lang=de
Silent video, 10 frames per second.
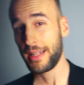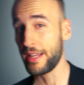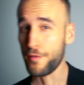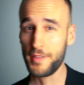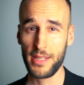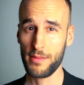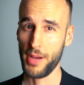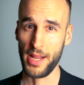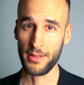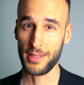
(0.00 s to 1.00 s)
Klick auf diesen
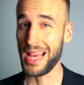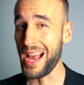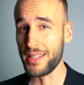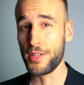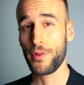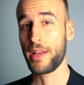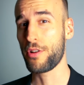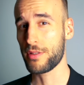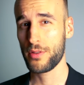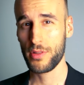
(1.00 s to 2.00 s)
Button, trag dich für ein
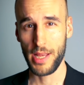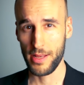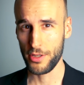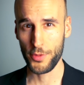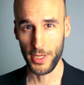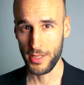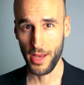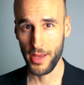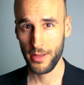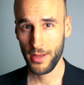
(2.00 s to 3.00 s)
kostenloses Erstgespräch
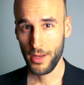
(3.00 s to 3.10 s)
ein